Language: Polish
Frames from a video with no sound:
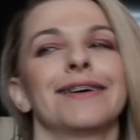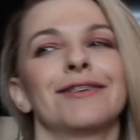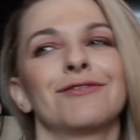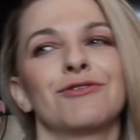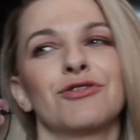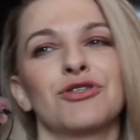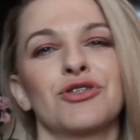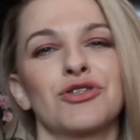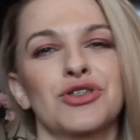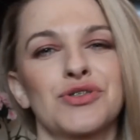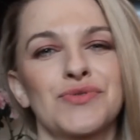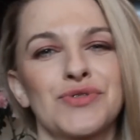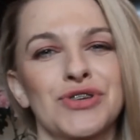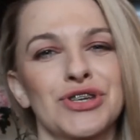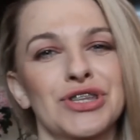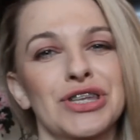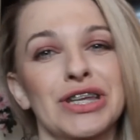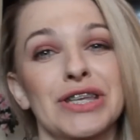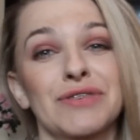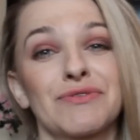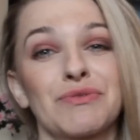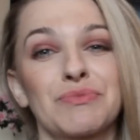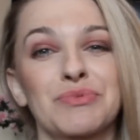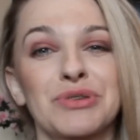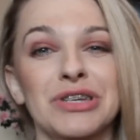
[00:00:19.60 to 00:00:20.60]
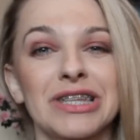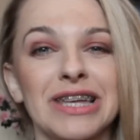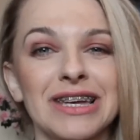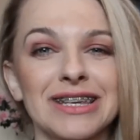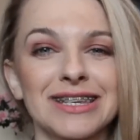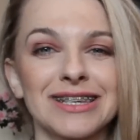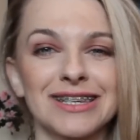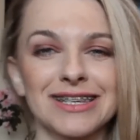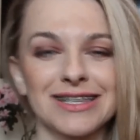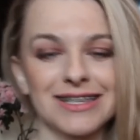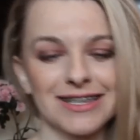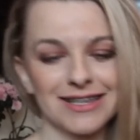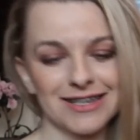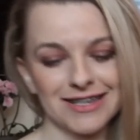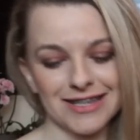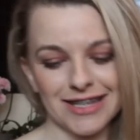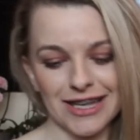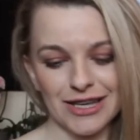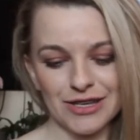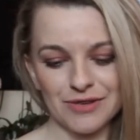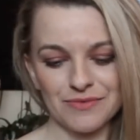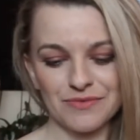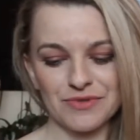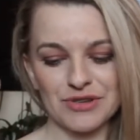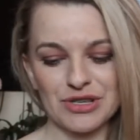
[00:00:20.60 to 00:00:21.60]
No i oczywiście teraz wyprzedaże się
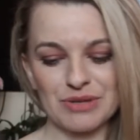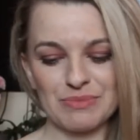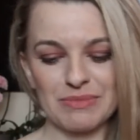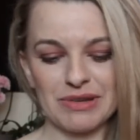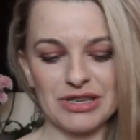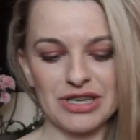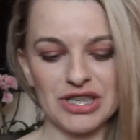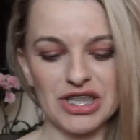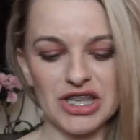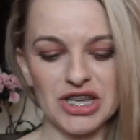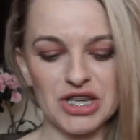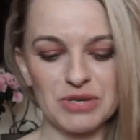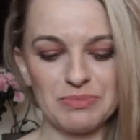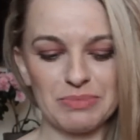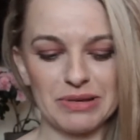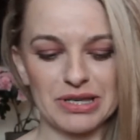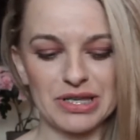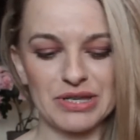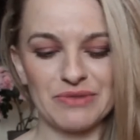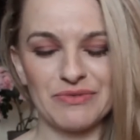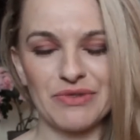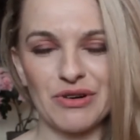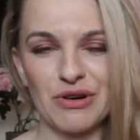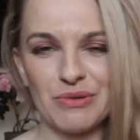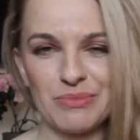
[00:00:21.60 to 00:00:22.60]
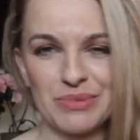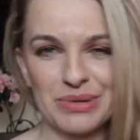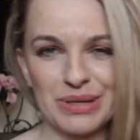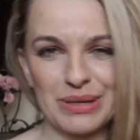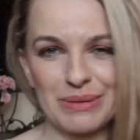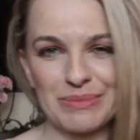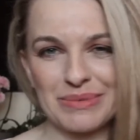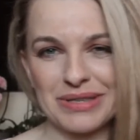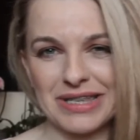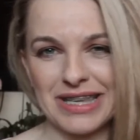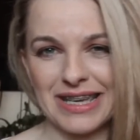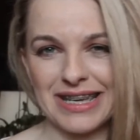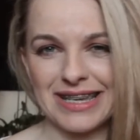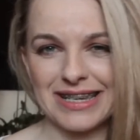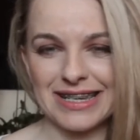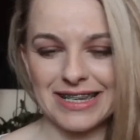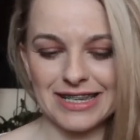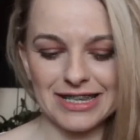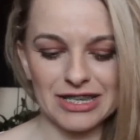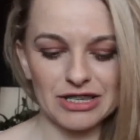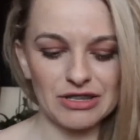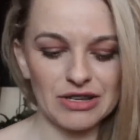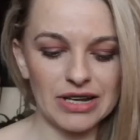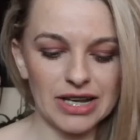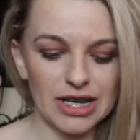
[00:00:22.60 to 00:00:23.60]
zaczynają, w Rosmanie też pasowałoby tam
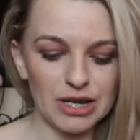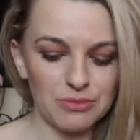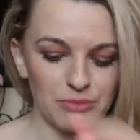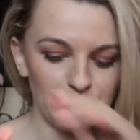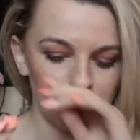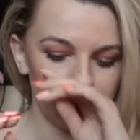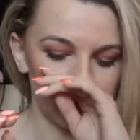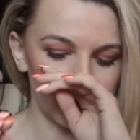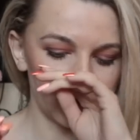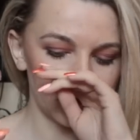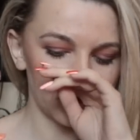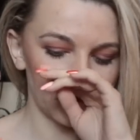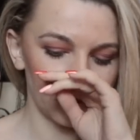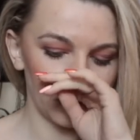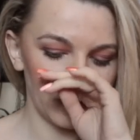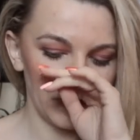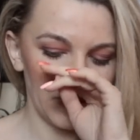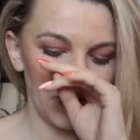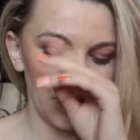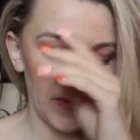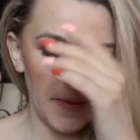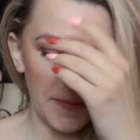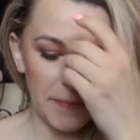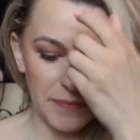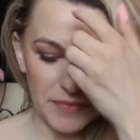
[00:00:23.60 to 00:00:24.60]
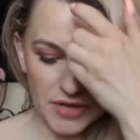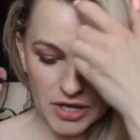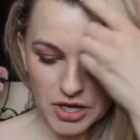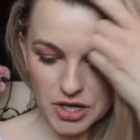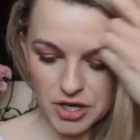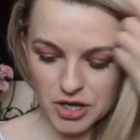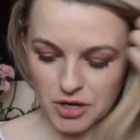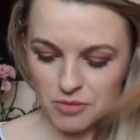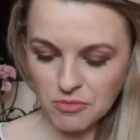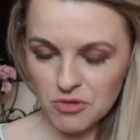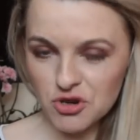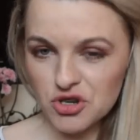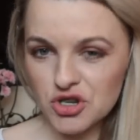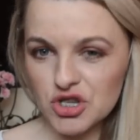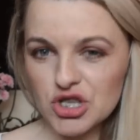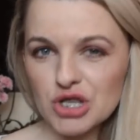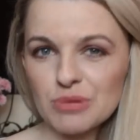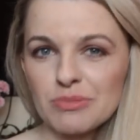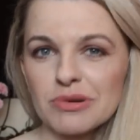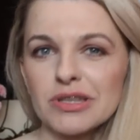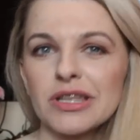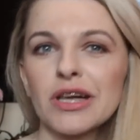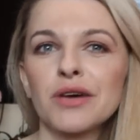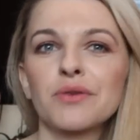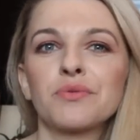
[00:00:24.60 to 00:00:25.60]
zajrzeć, no ale po prostu e, może
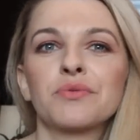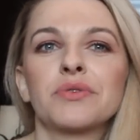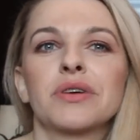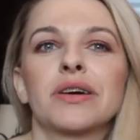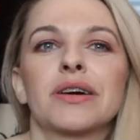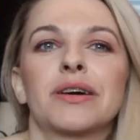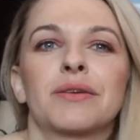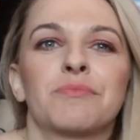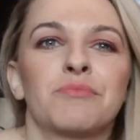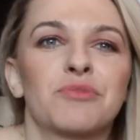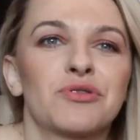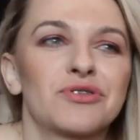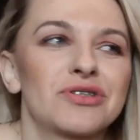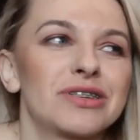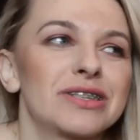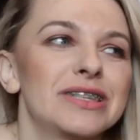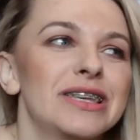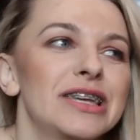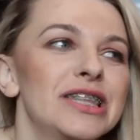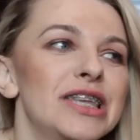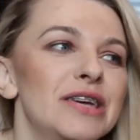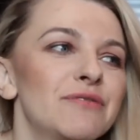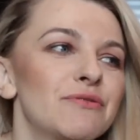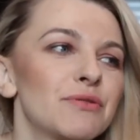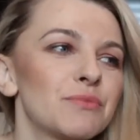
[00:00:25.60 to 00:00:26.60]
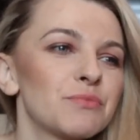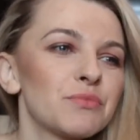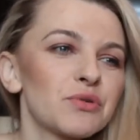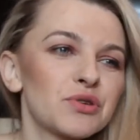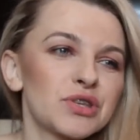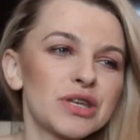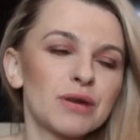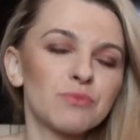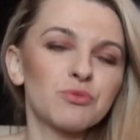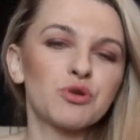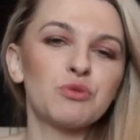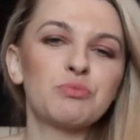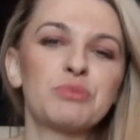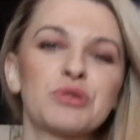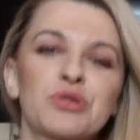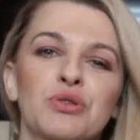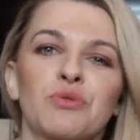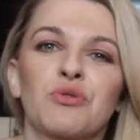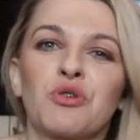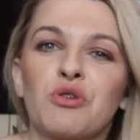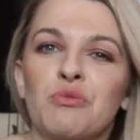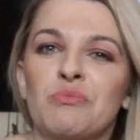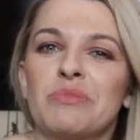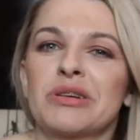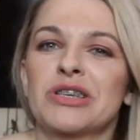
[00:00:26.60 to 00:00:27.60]
sobie daruję, może nie, nie wiem, bo chciałam kupić
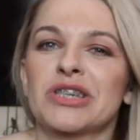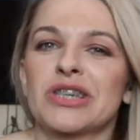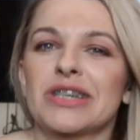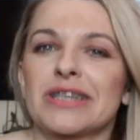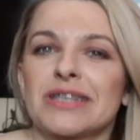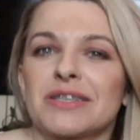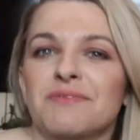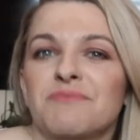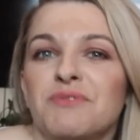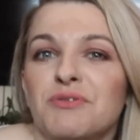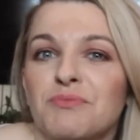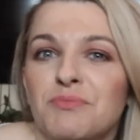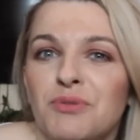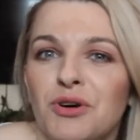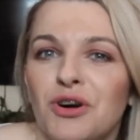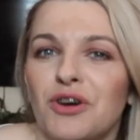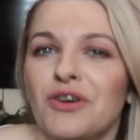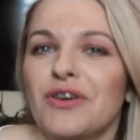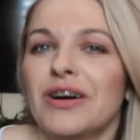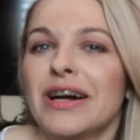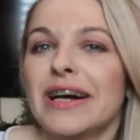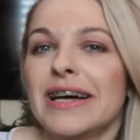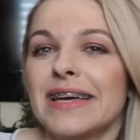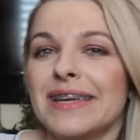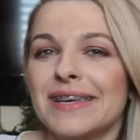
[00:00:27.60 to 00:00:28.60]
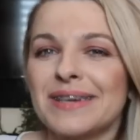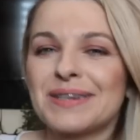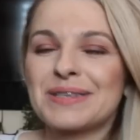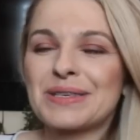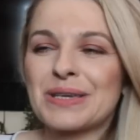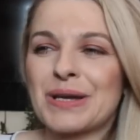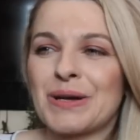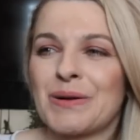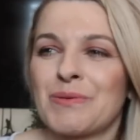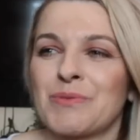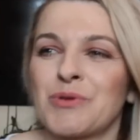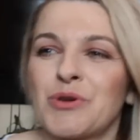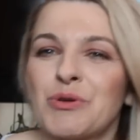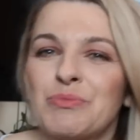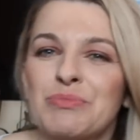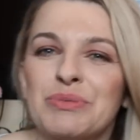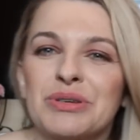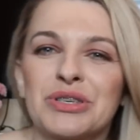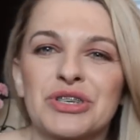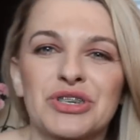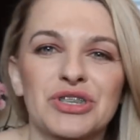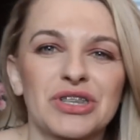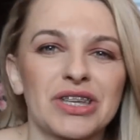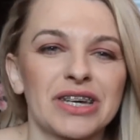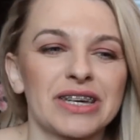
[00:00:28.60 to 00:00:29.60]
tą gąbeczkę z Vibo i chciałam
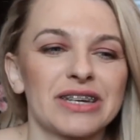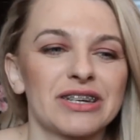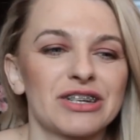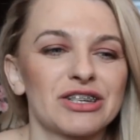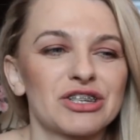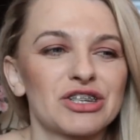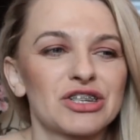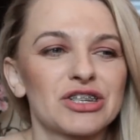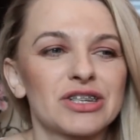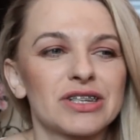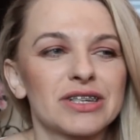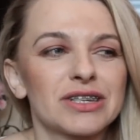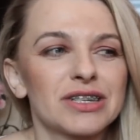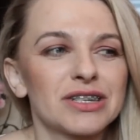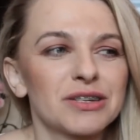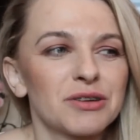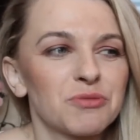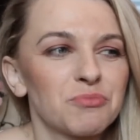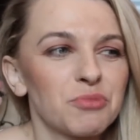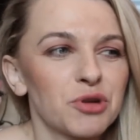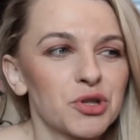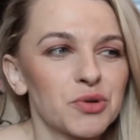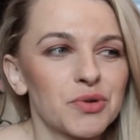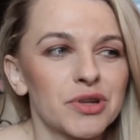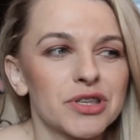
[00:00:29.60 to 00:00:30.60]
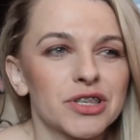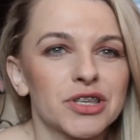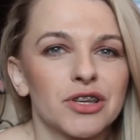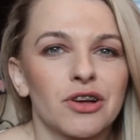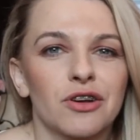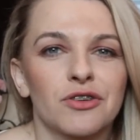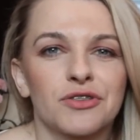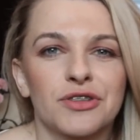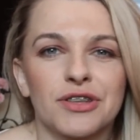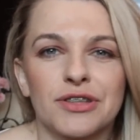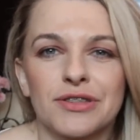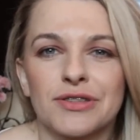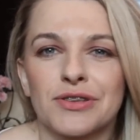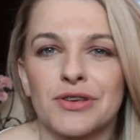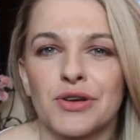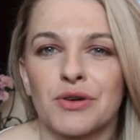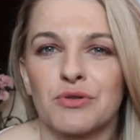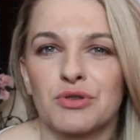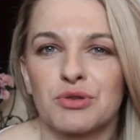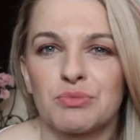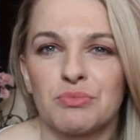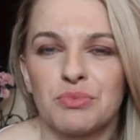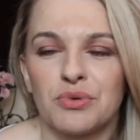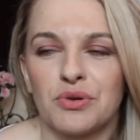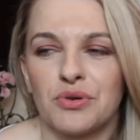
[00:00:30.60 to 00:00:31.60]
kupić też e, podkład z Gold Golden
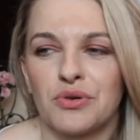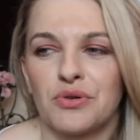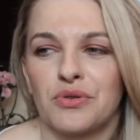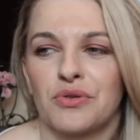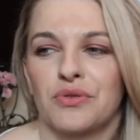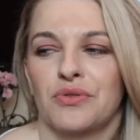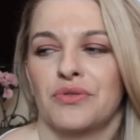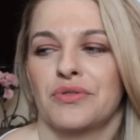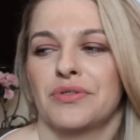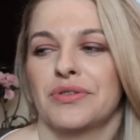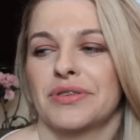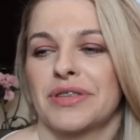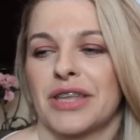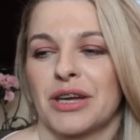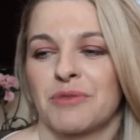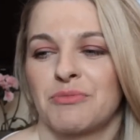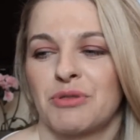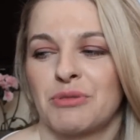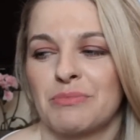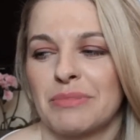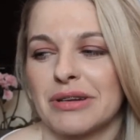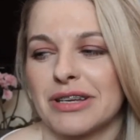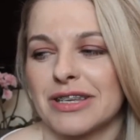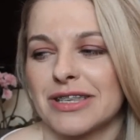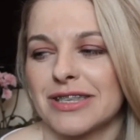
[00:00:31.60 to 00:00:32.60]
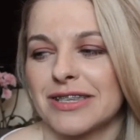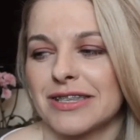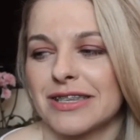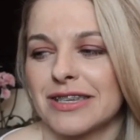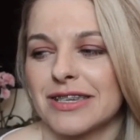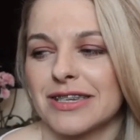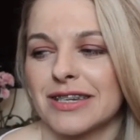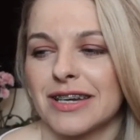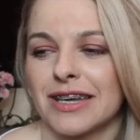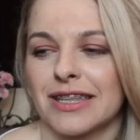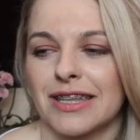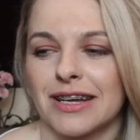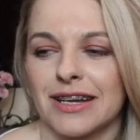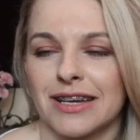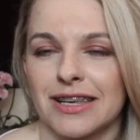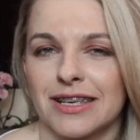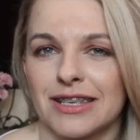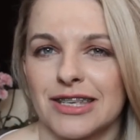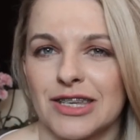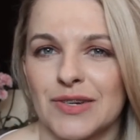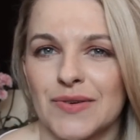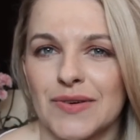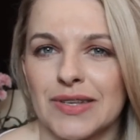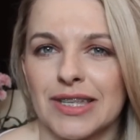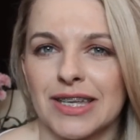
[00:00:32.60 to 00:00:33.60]
Rose, bo e, tak mnie Maksyneczka
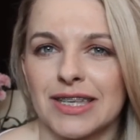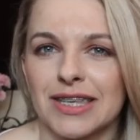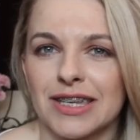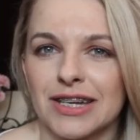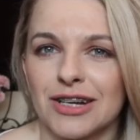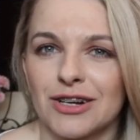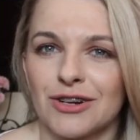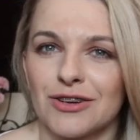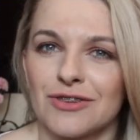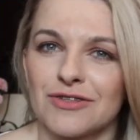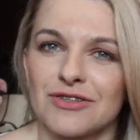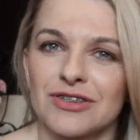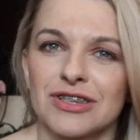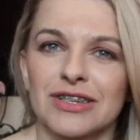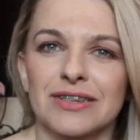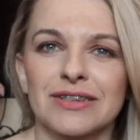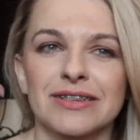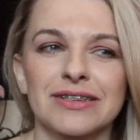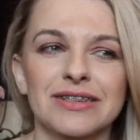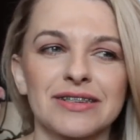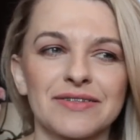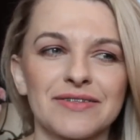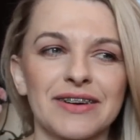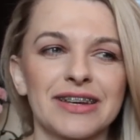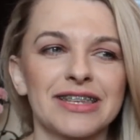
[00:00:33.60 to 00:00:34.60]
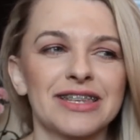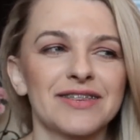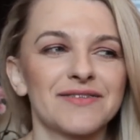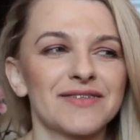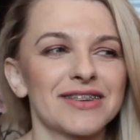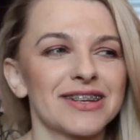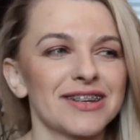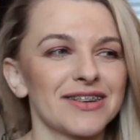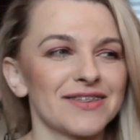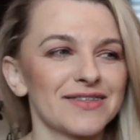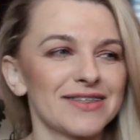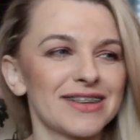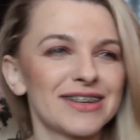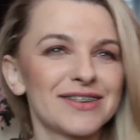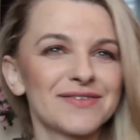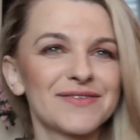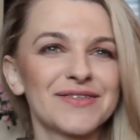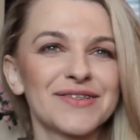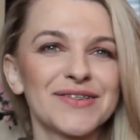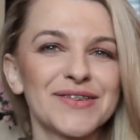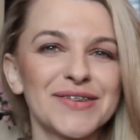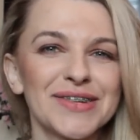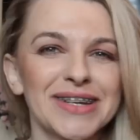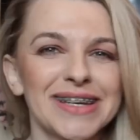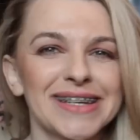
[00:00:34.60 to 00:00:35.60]
nakręciła na niego, że, że fajnie wygląda i
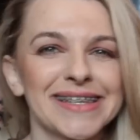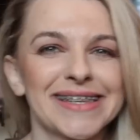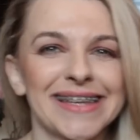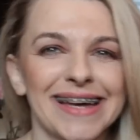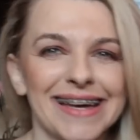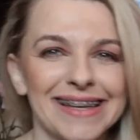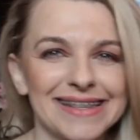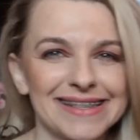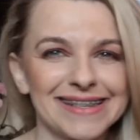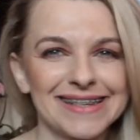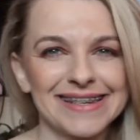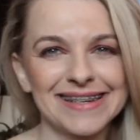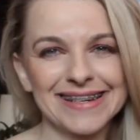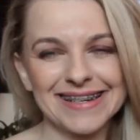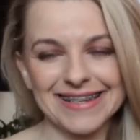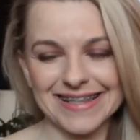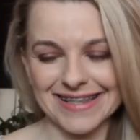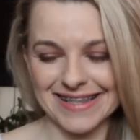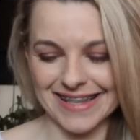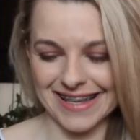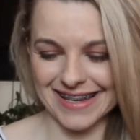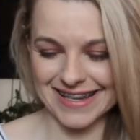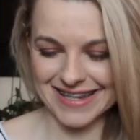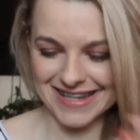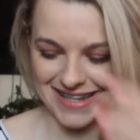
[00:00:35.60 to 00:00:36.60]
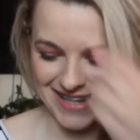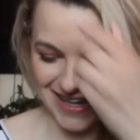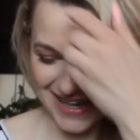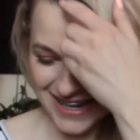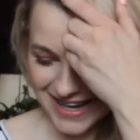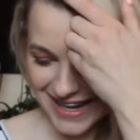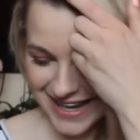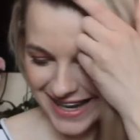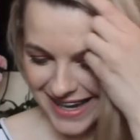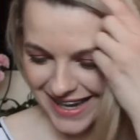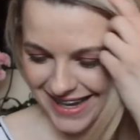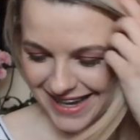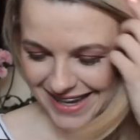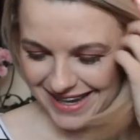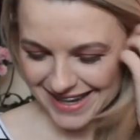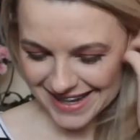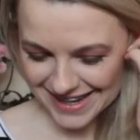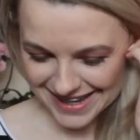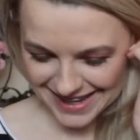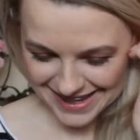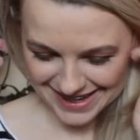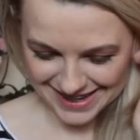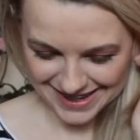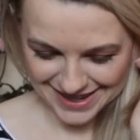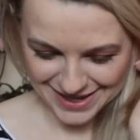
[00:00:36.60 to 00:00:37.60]
w ogóle i tani jest, także
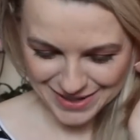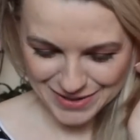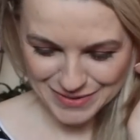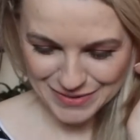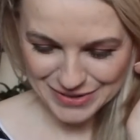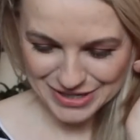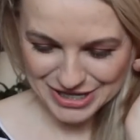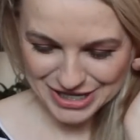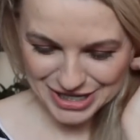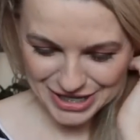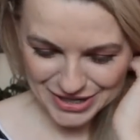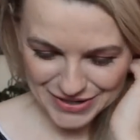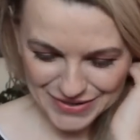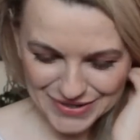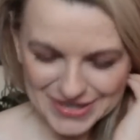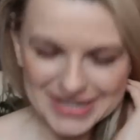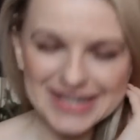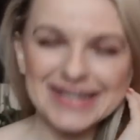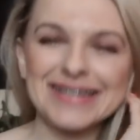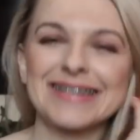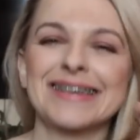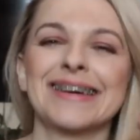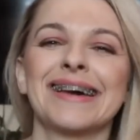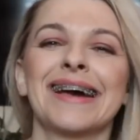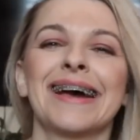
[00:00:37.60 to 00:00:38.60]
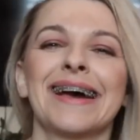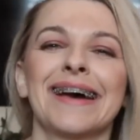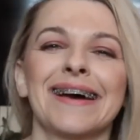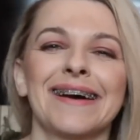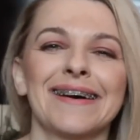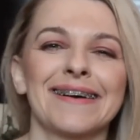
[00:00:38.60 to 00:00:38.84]
e, kusi, kusi.